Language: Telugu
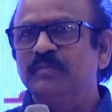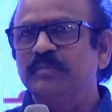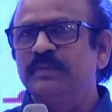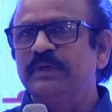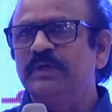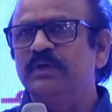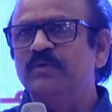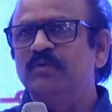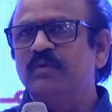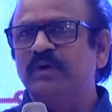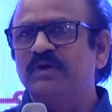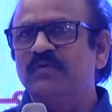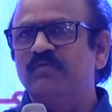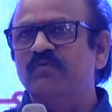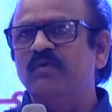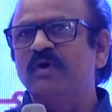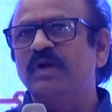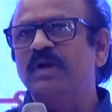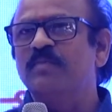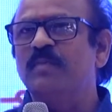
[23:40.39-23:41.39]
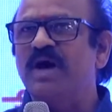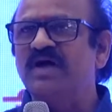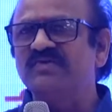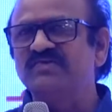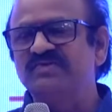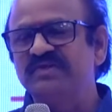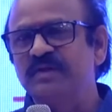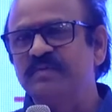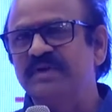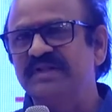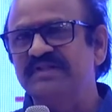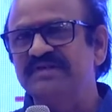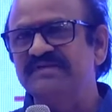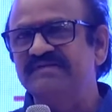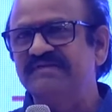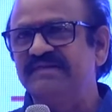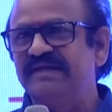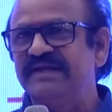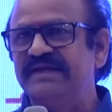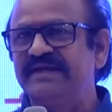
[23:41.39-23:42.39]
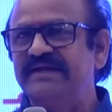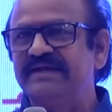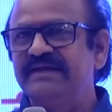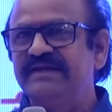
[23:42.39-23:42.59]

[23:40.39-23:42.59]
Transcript: మీరు ఒక ఓర మాస్ సినిమా తీస్తే